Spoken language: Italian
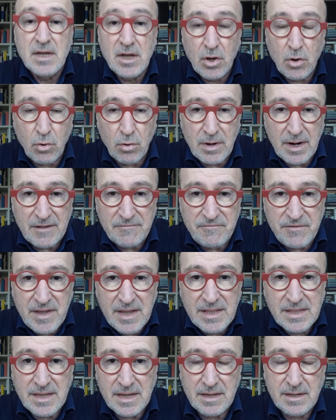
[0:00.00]
con la
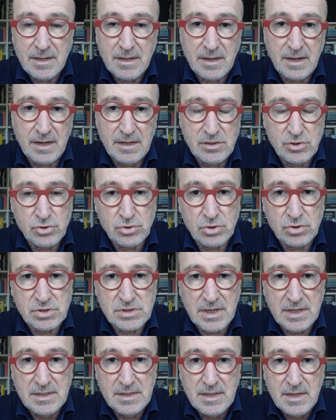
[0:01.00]
fede
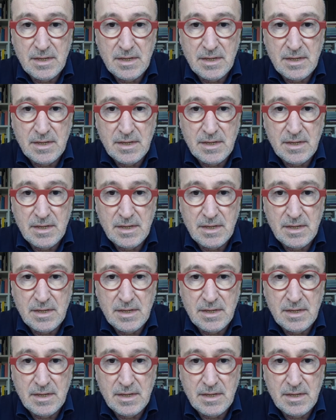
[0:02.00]
religiosa.